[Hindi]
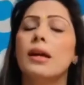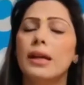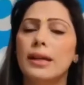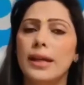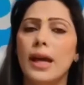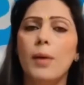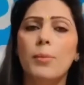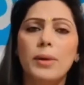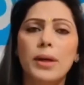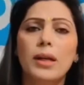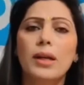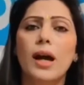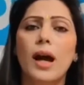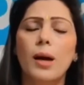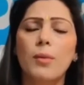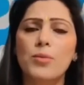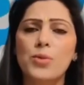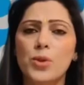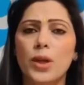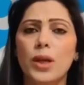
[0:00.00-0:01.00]
या आपके
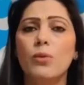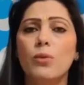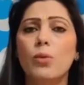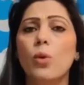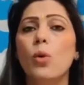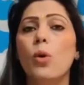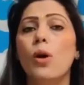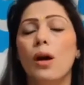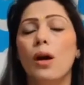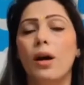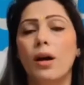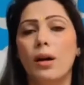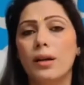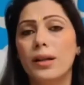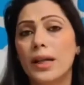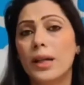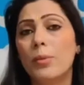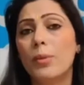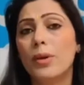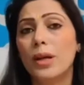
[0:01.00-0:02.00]
काम जो है वो
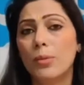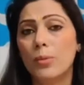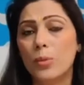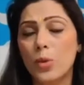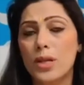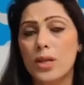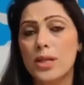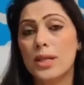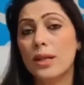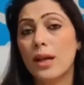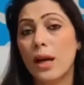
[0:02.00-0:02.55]
कई बार हमको किसी